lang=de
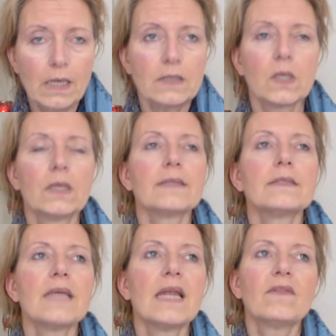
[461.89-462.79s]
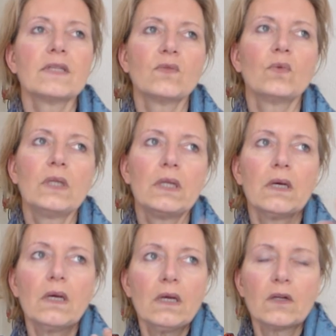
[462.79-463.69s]
sondern das ist etwas, wo
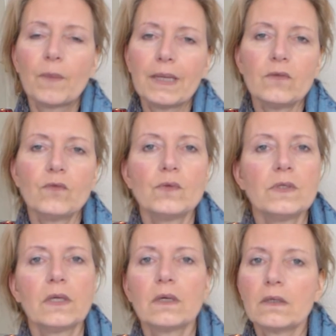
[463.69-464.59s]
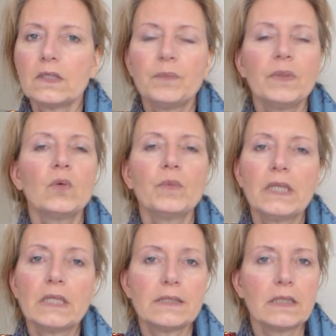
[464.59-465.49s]
die Quantenphysiker, die
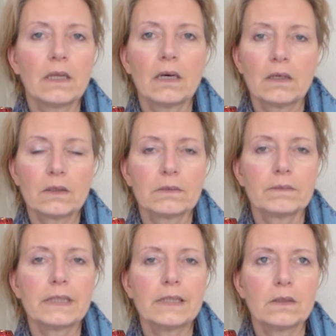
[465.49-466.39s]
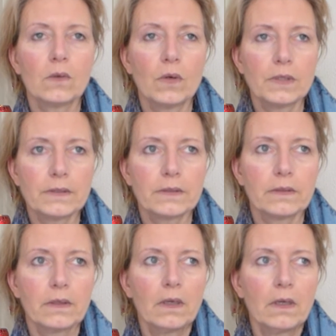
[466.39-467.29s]
Biomediziner heute